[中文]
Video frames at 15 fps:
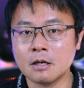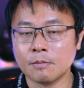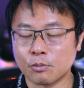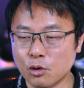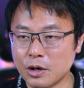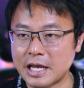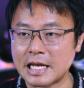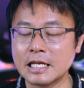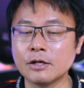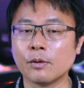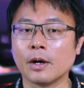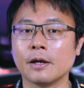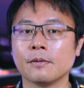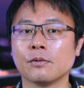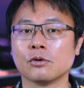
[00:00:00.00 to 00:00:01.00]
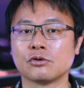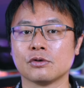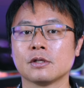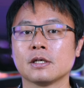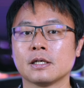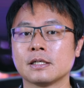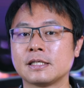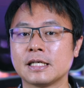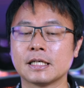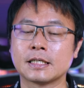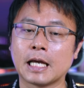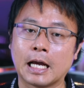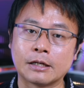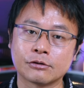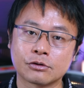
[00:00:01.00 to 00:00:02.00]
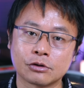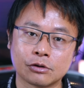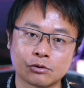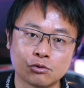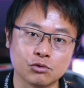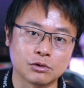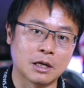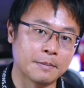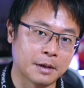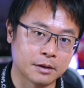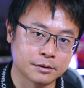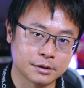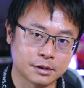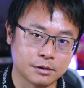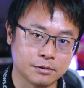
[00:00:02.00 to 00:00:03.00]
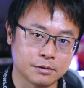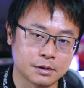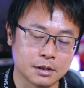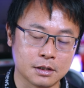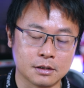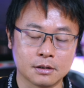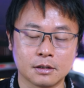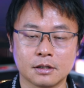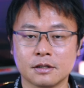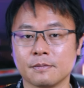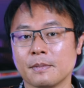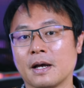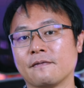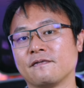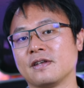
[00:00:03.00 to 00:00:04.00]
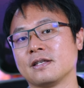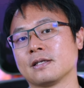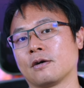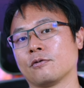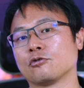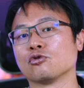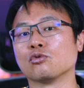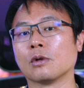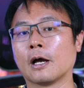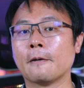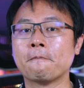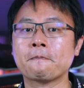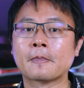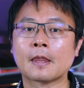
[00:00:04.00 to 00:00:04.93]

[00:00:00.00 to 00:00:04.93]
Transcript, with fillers: 不过 anyway， 我觉得接下来就是雇主担保 skills in in demand visa 会出来，